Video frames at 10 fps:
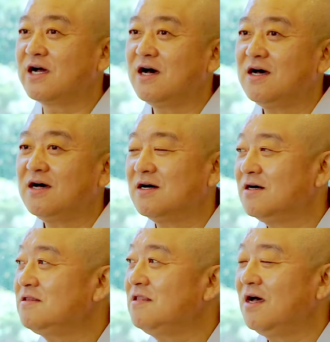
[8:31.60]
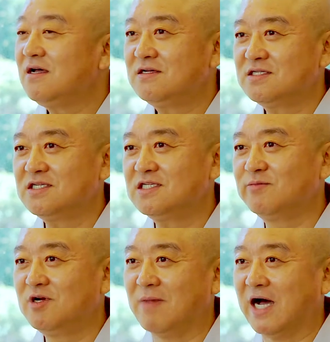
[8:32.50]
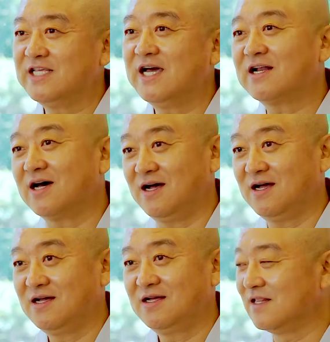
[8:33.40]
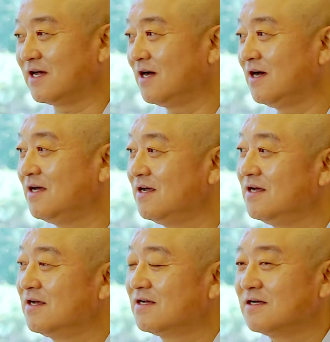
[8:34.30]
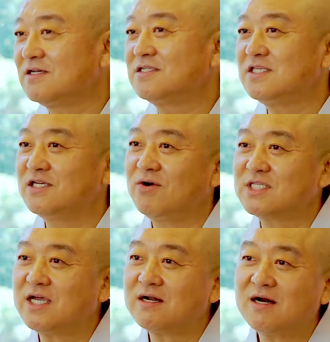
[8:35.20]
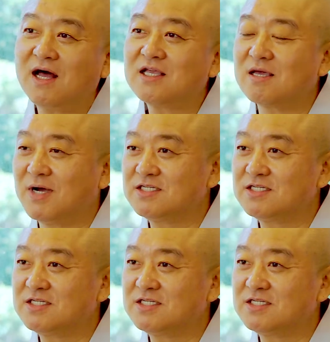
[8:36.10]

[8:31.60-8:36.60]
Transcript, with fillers: 내가 어떠한 큰 스님을 많이 알아, 내가 큰 스님과 차를 함께